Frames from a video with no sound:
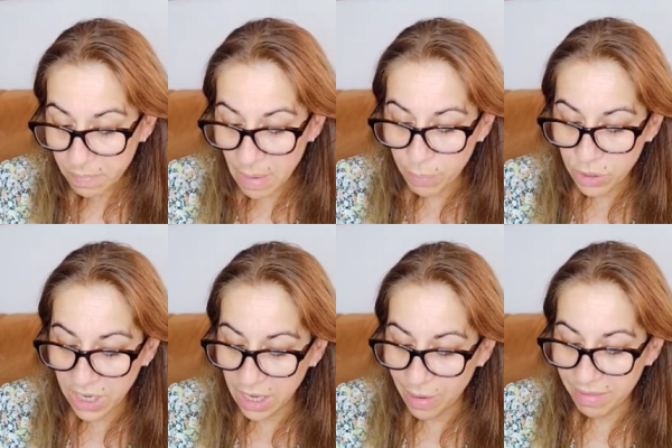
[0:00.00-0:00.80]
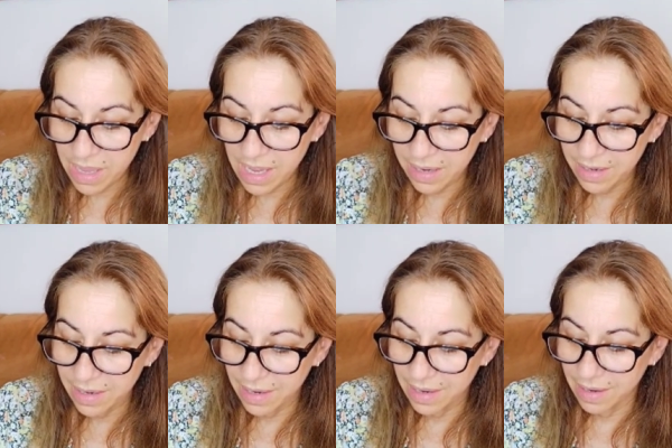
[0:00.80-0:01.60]
por si quiero hacer...
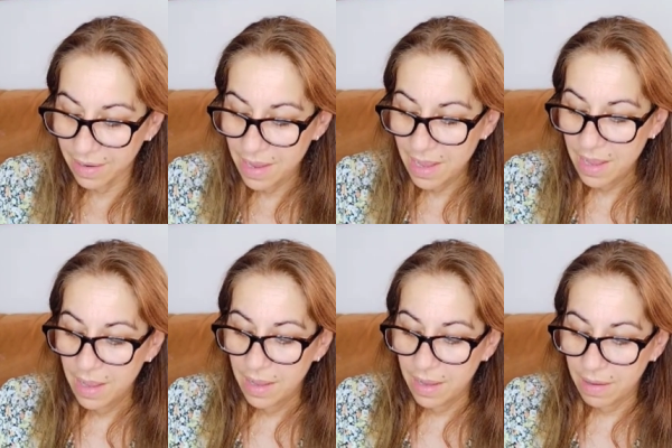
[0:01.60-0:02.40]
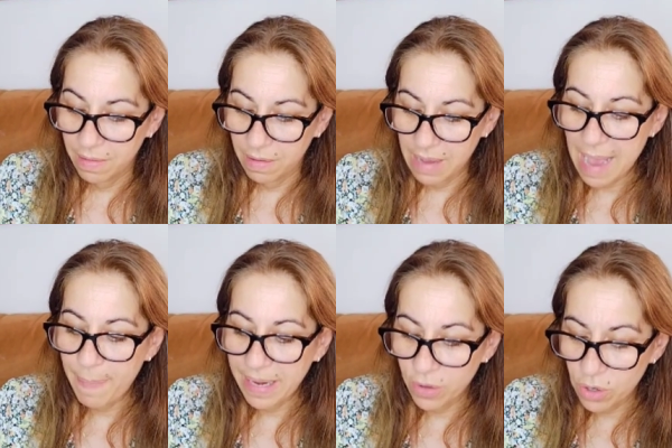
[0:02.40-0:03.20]
Eh,
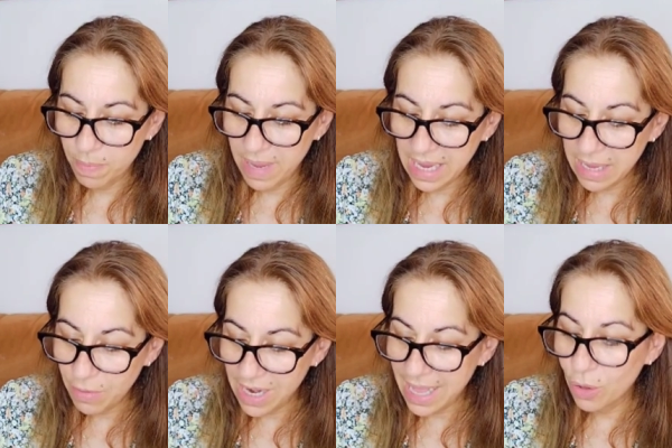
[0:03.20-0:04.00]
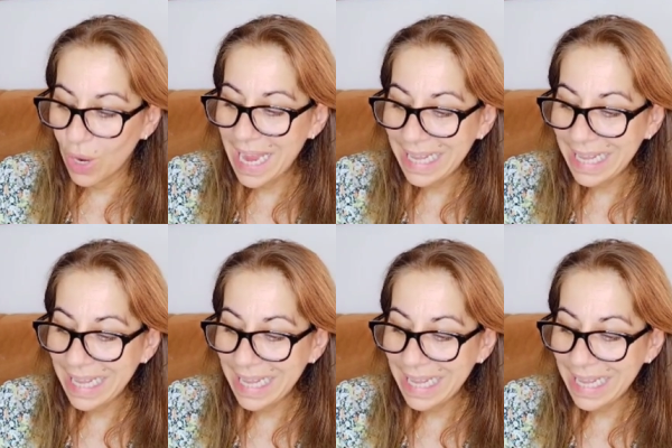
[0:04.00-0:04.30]
Ah, perdón, me he equivocado.